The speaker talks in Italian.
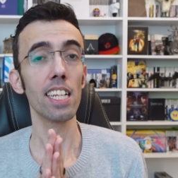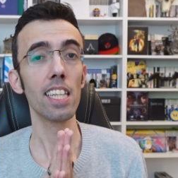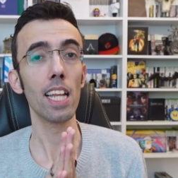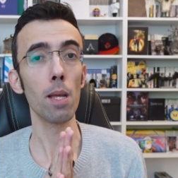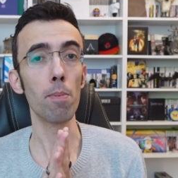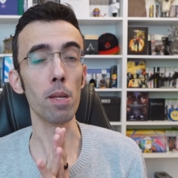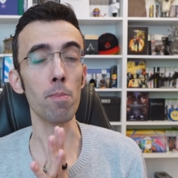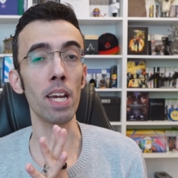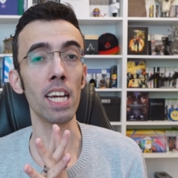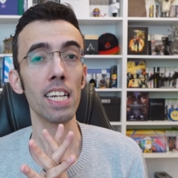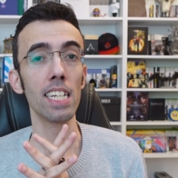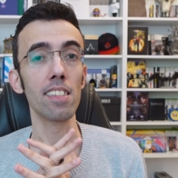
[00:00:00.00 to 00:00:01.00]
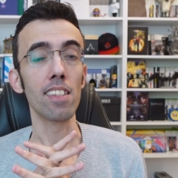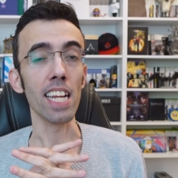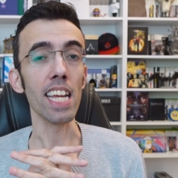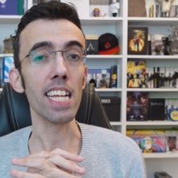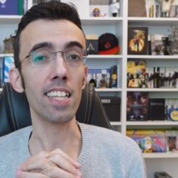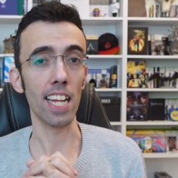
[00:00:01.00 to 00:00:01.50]
delle prime
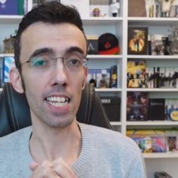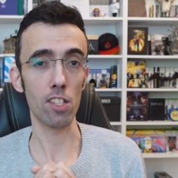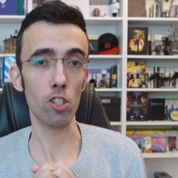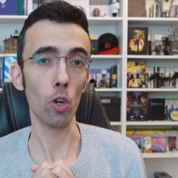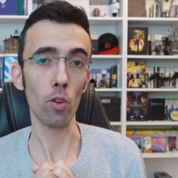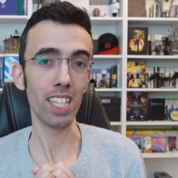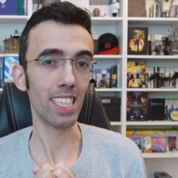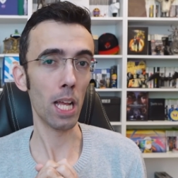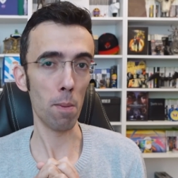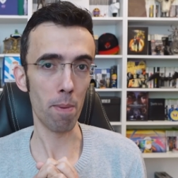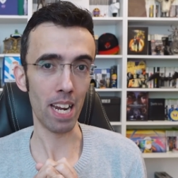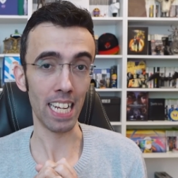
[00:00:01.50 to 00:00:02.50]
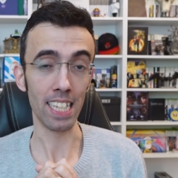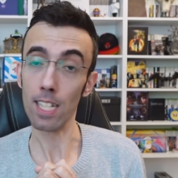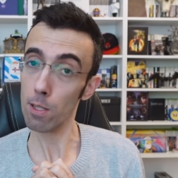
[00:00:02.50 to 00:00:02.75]
tre iterazioni del brand.